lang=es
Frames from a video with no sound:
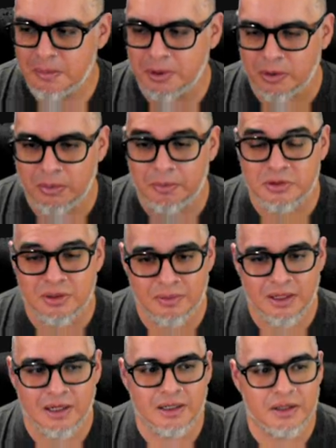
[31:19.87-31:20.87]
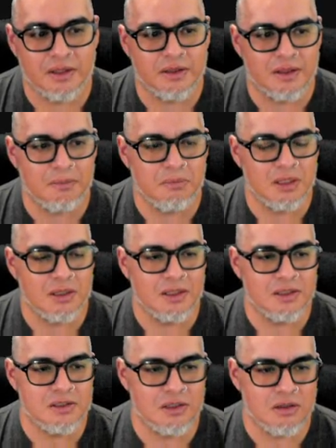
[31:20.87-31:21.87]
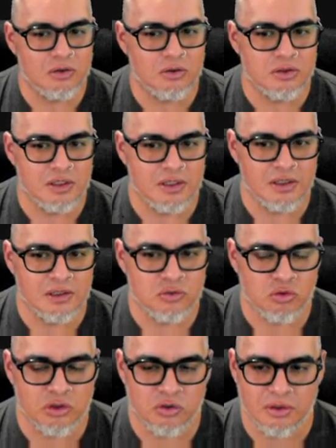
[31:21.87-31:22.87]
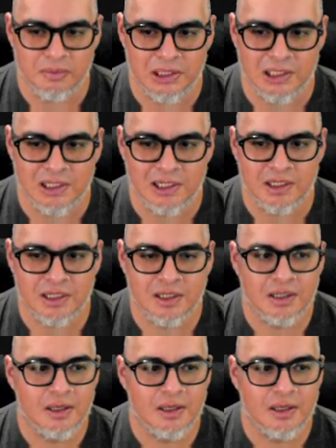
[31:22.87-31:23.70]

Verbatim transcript: pero vamos a hablar también de ciclos de sueño y de vigilia.